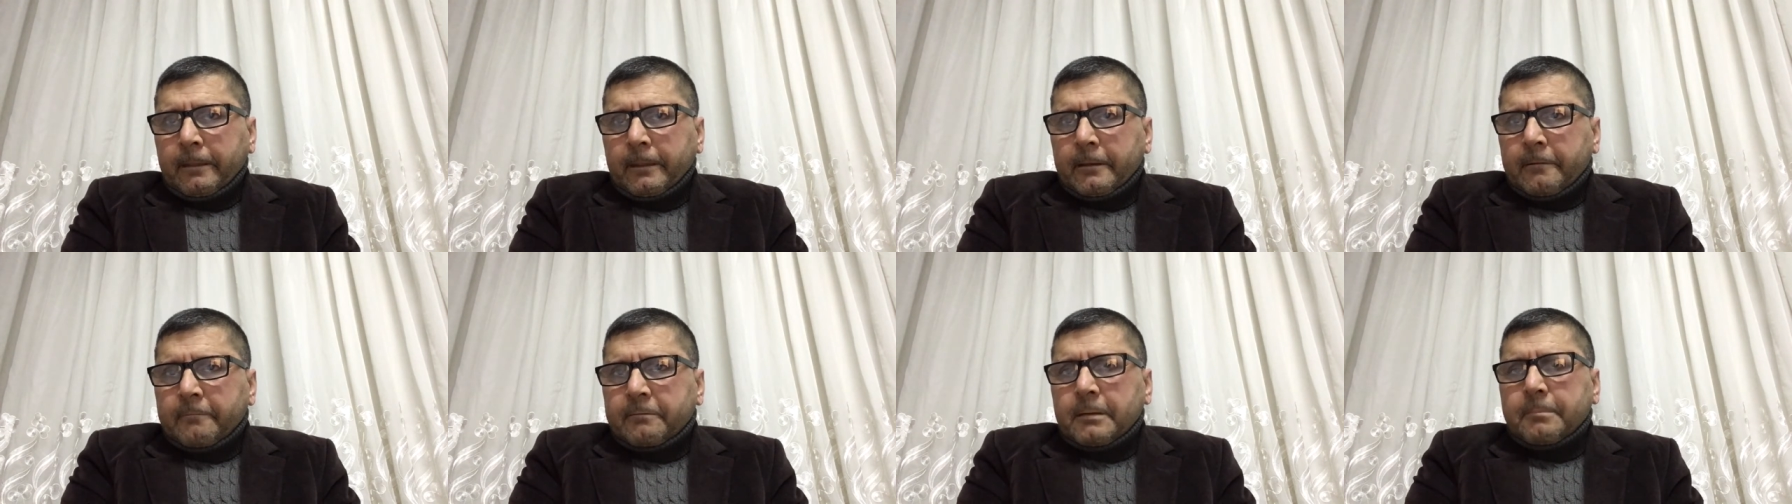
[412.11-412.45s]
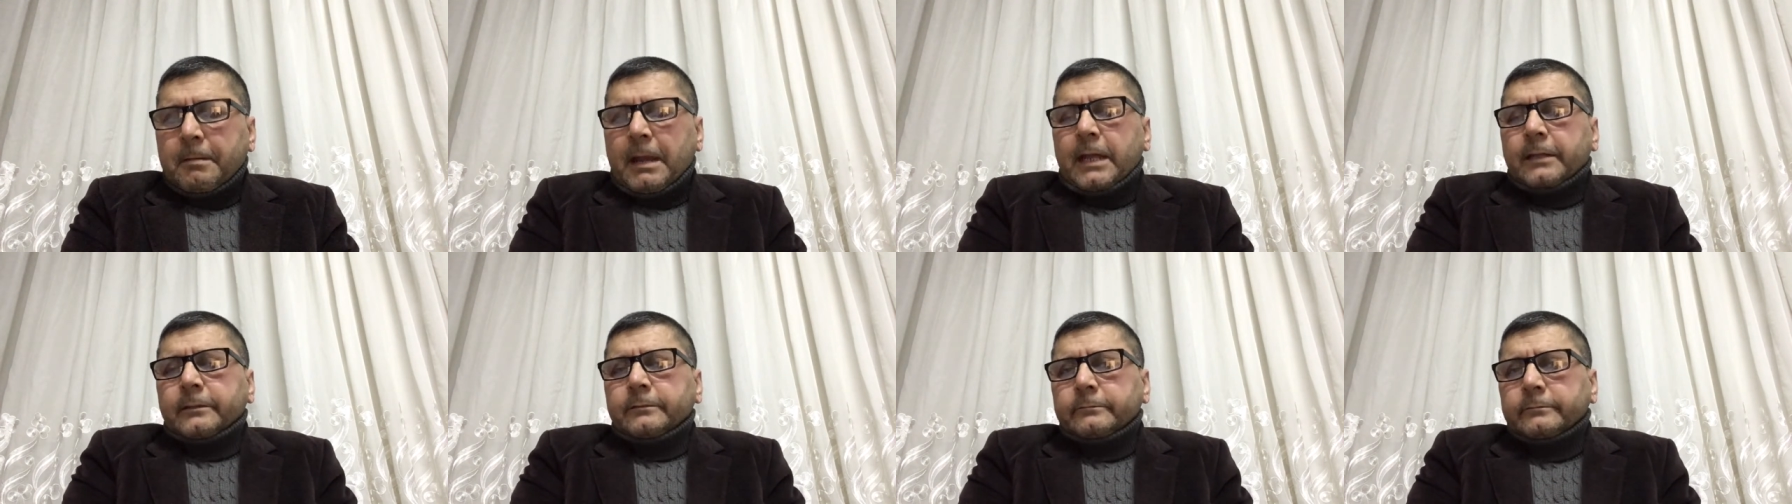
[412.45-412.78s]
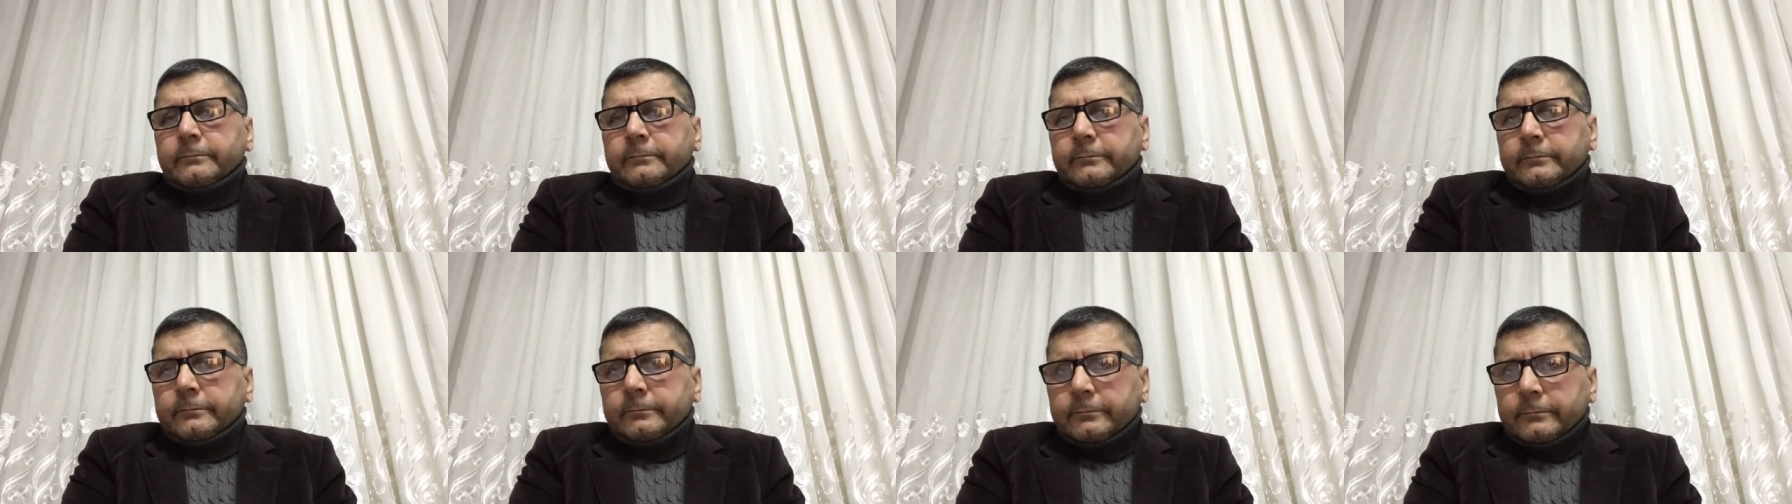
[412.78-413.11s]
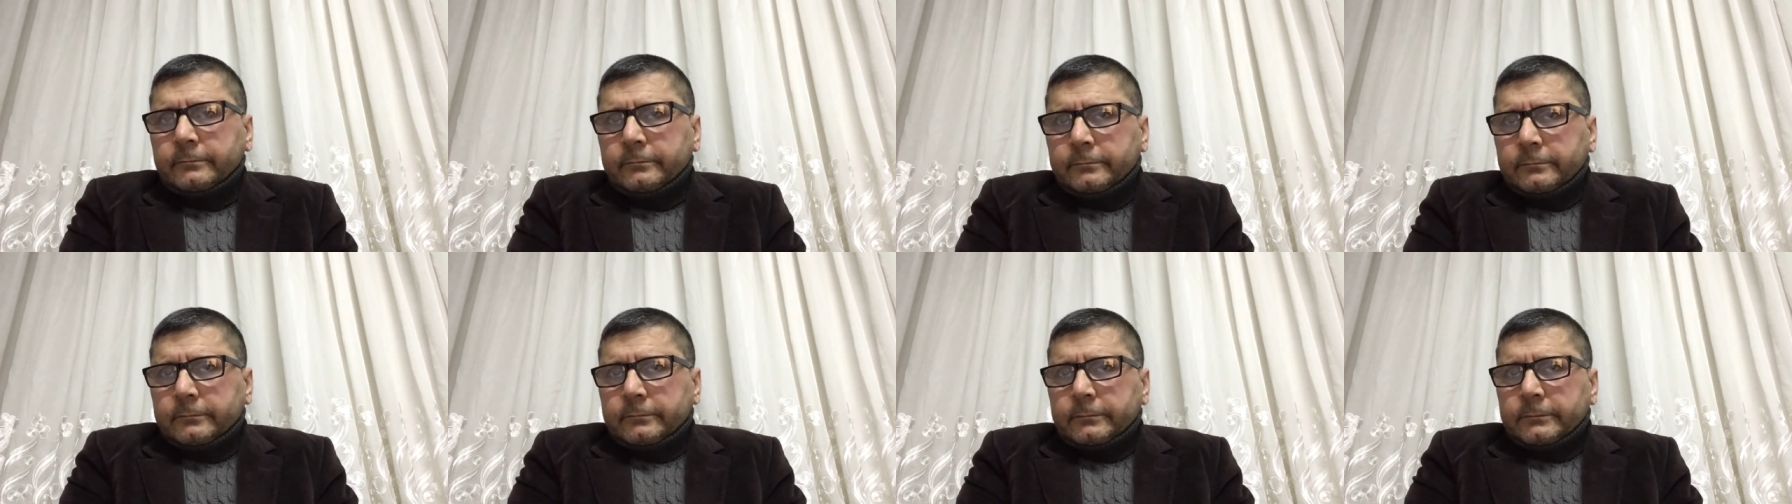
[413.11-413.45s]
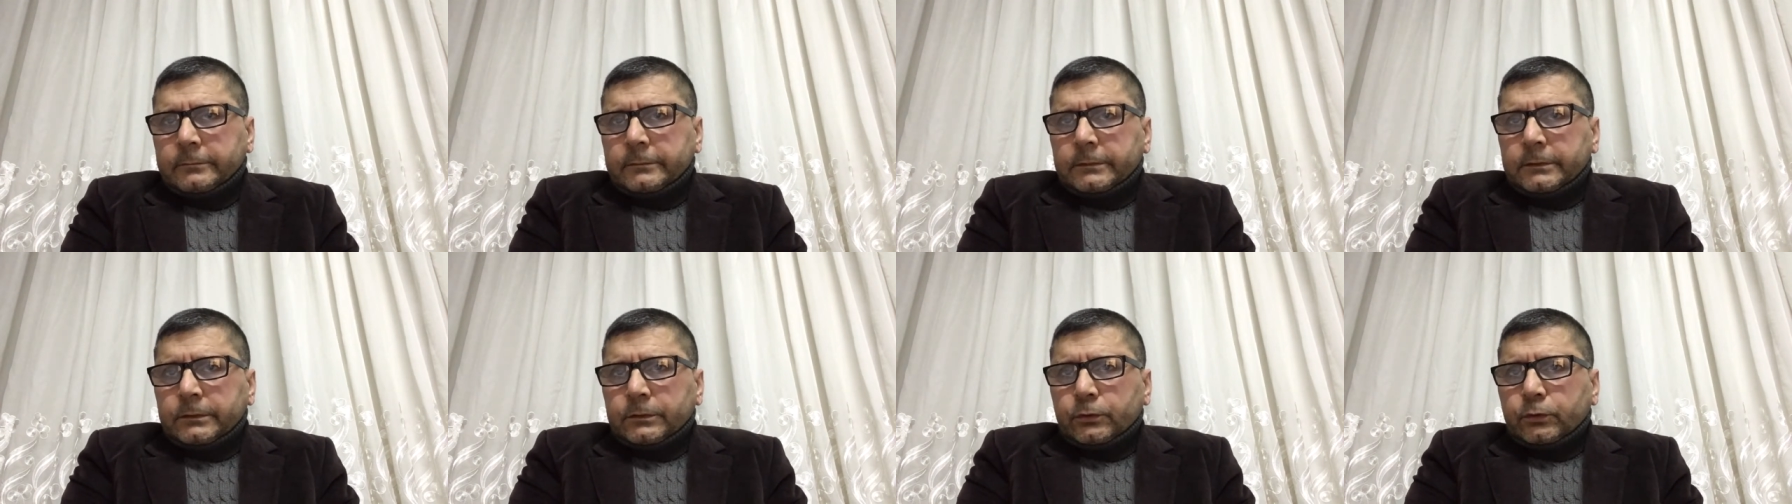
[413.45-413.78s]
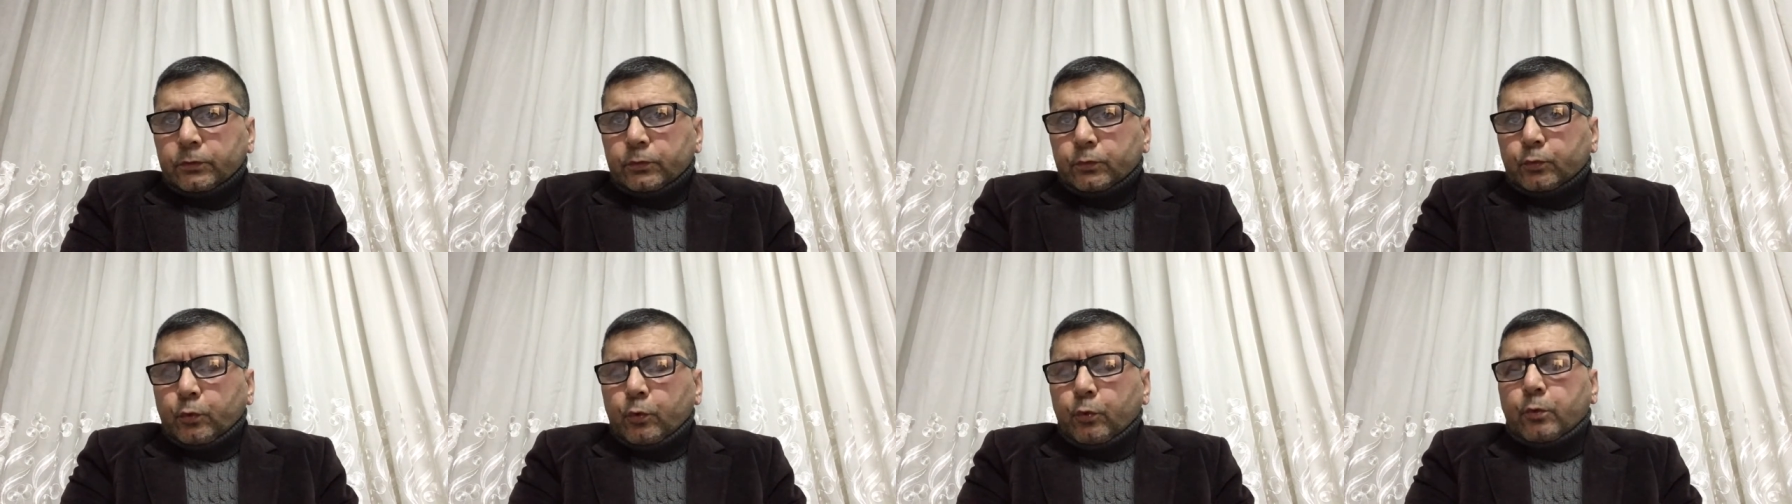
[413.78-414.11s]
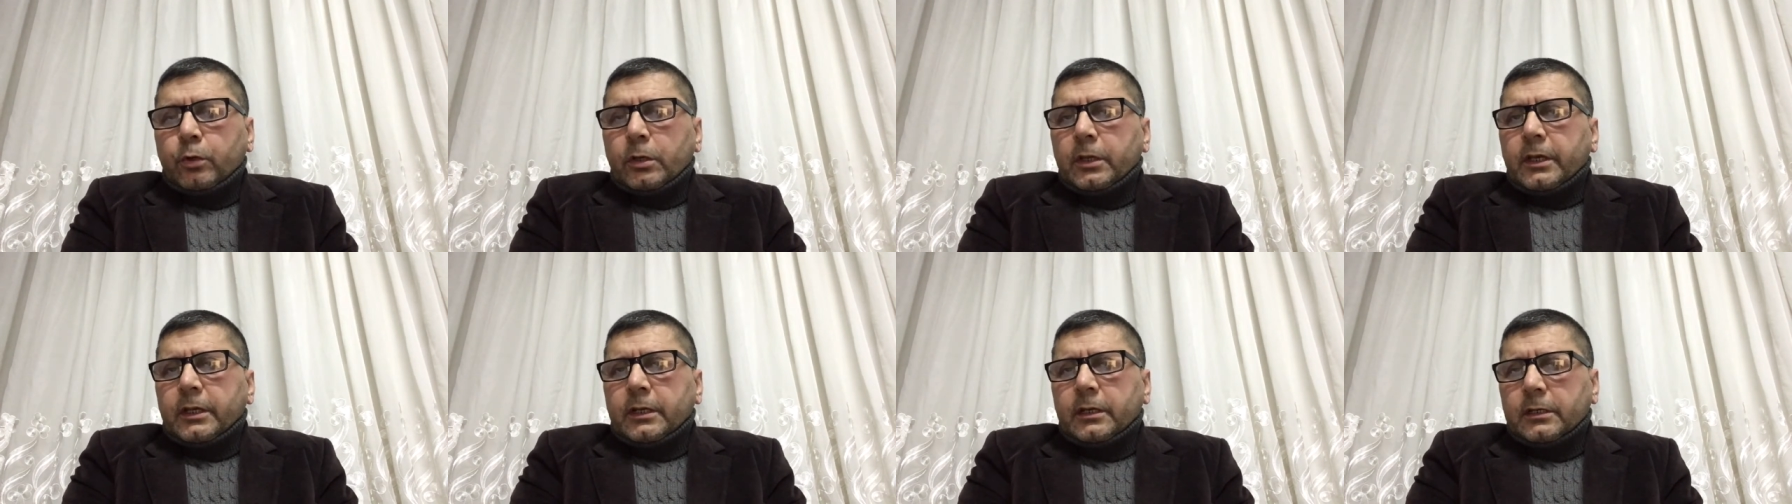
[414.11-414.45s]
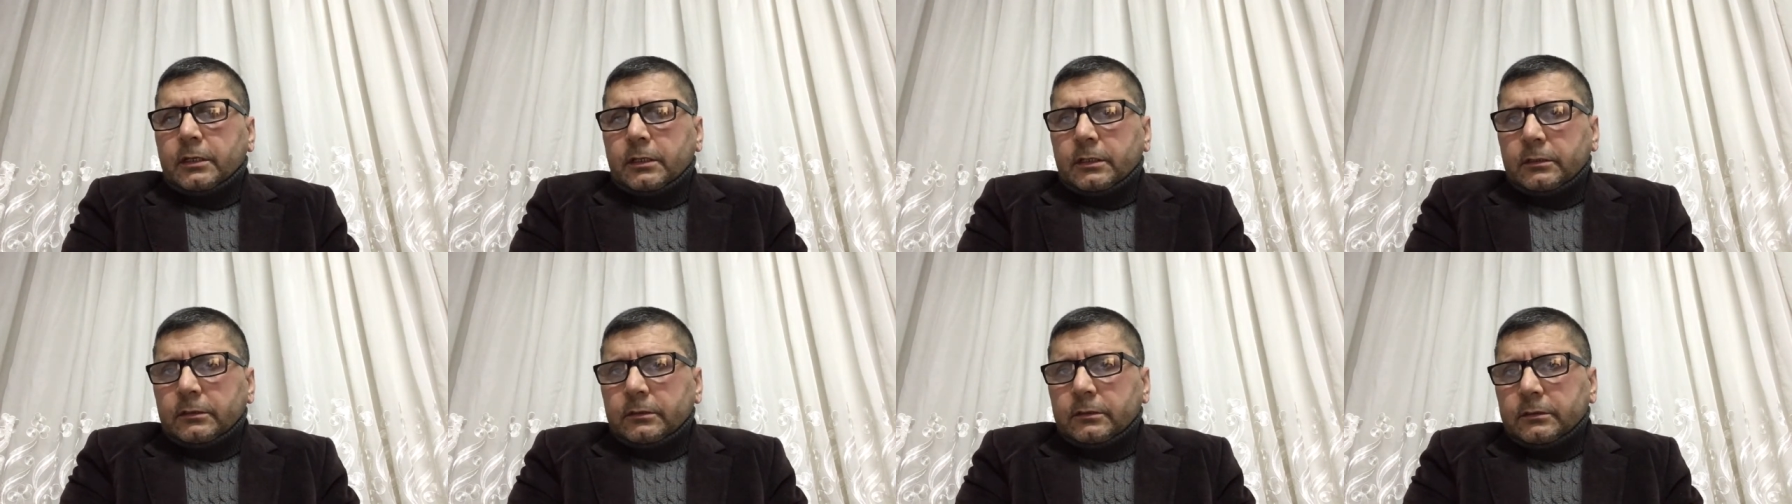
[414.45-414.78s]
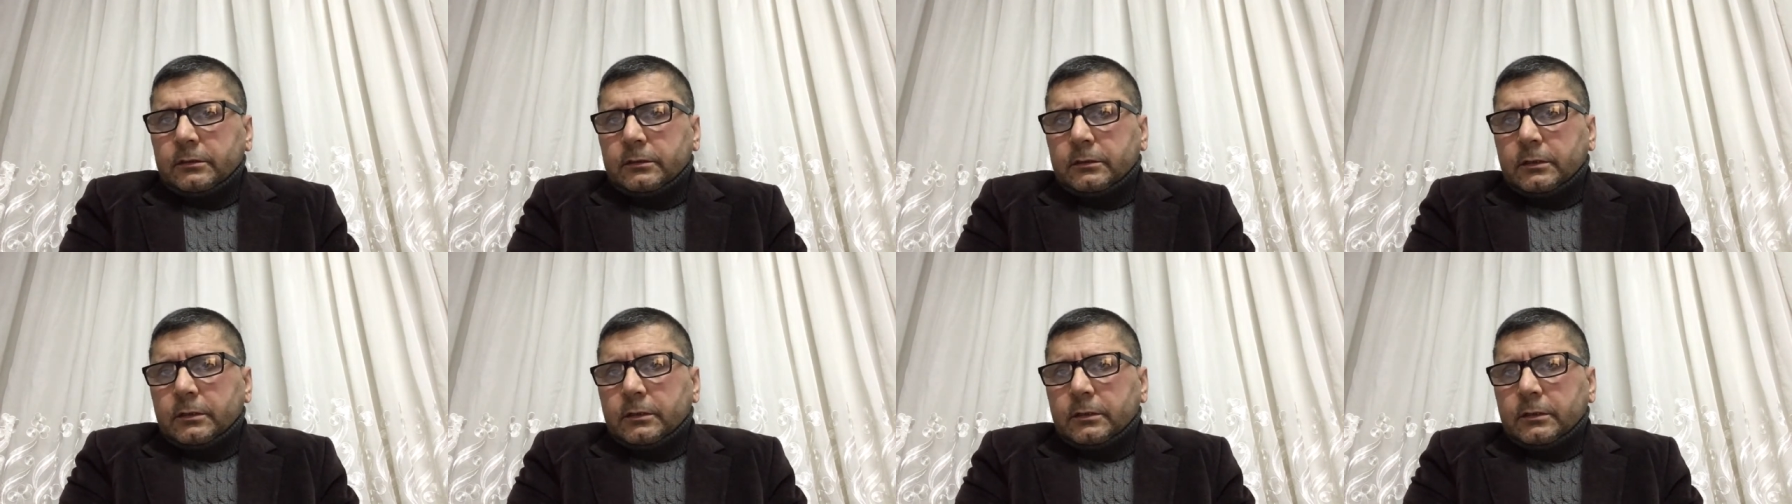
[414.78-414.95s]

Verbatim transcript: Ve ben duygularının